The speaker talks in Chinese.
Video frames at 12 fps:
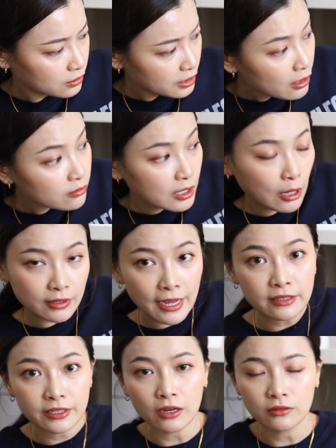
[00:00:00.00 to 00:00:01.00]
要淘
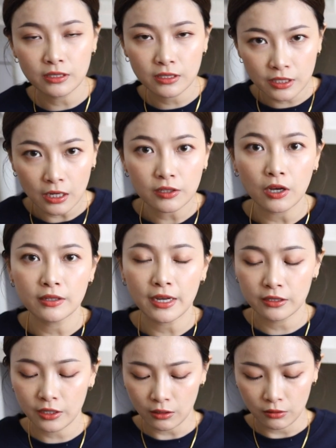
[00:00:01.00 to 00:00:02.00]
汰掉真的是要淘
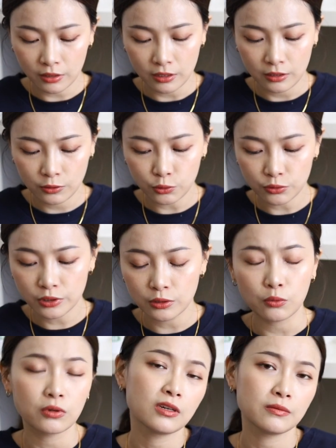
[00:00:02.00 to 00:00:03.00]
汰掉了，可能就
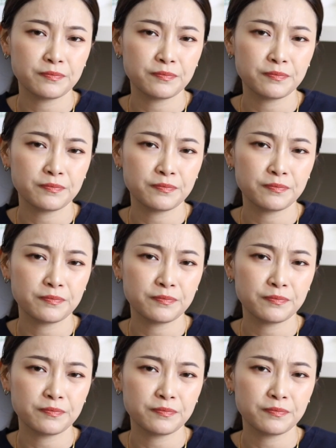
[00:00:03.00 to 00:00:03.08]
是我